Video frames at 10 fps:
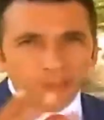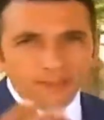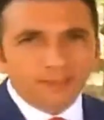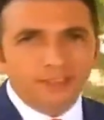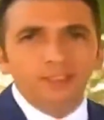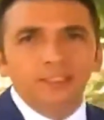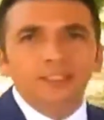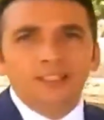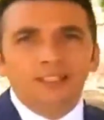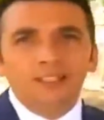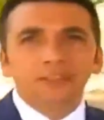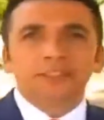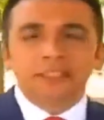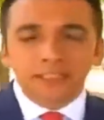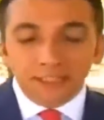Parti'nin
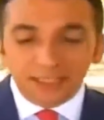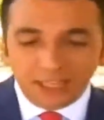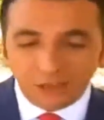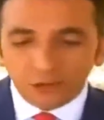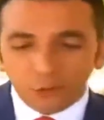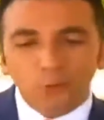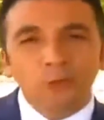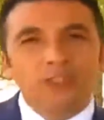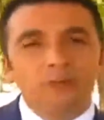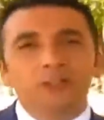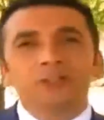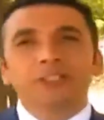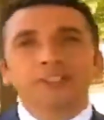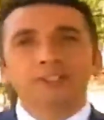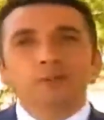Antalya İl Gençlik Kolları
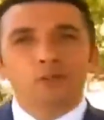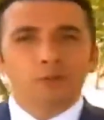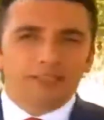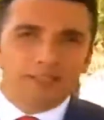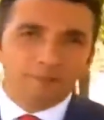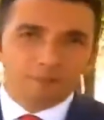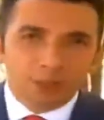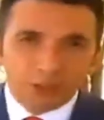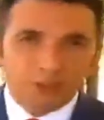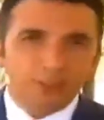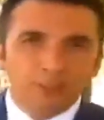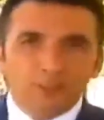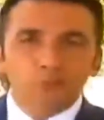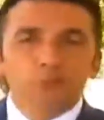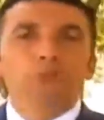Başkanı Ömer Akbaş
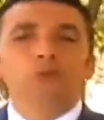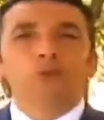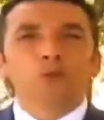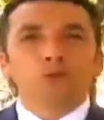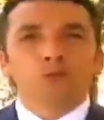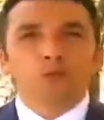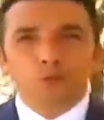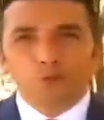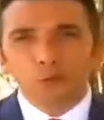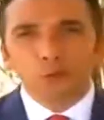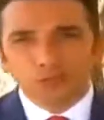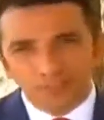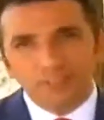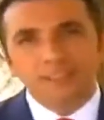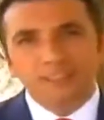stüdyomuzda konuk olmuştu
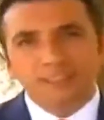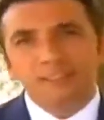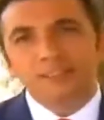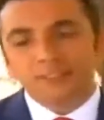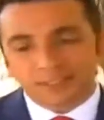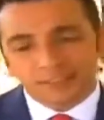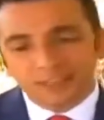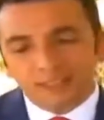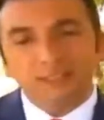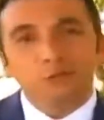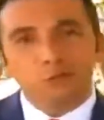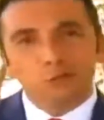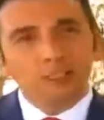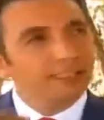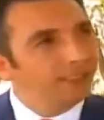sevgili izleyenleriniz hatırlarsa.
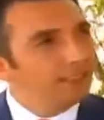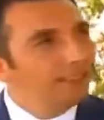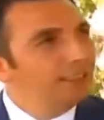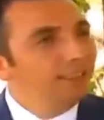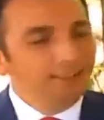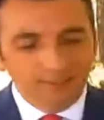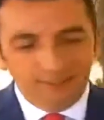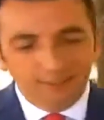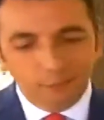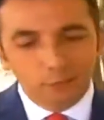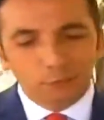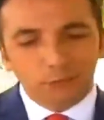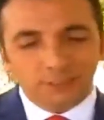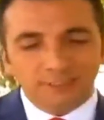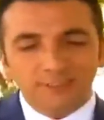Dünlerde e, Ülke
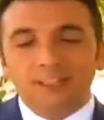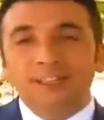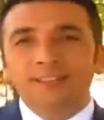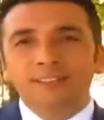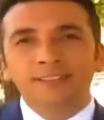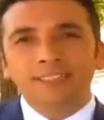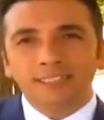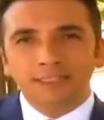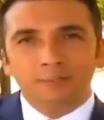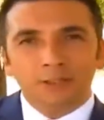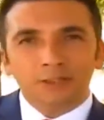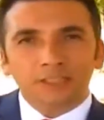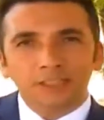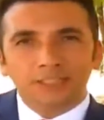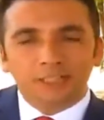Ocakları Antalya İl
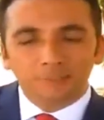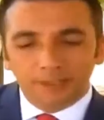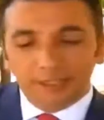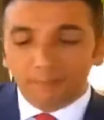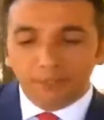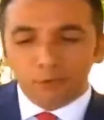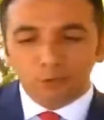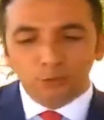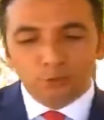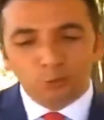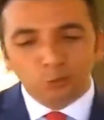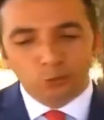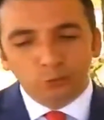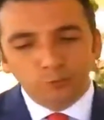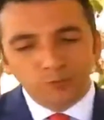Başkanı Alperen Bey konuğumuzdu.